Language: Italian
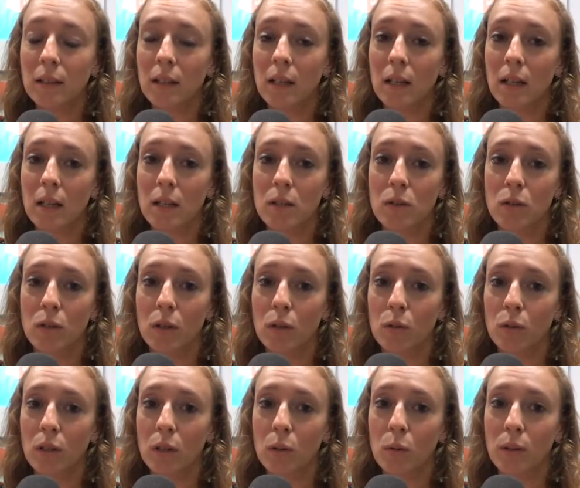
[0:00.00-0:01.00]
di relazioni
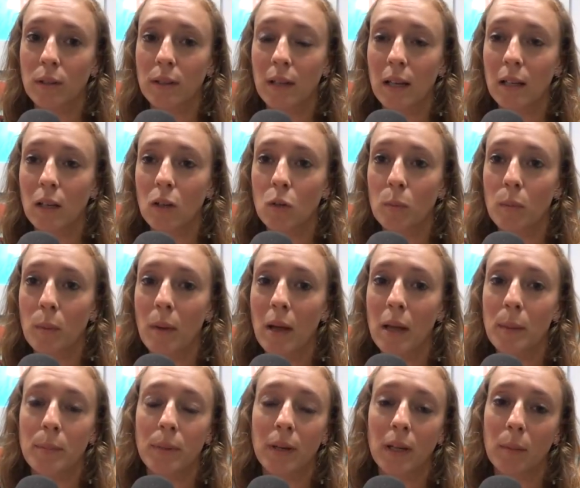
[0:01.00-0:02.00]
con i coetanei come
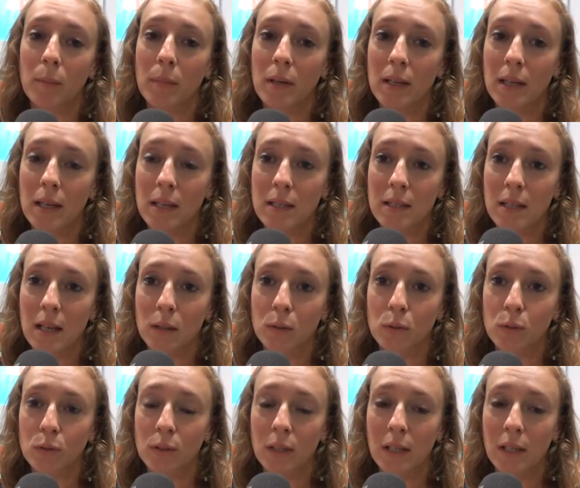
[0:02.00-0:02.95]
mai prima era stato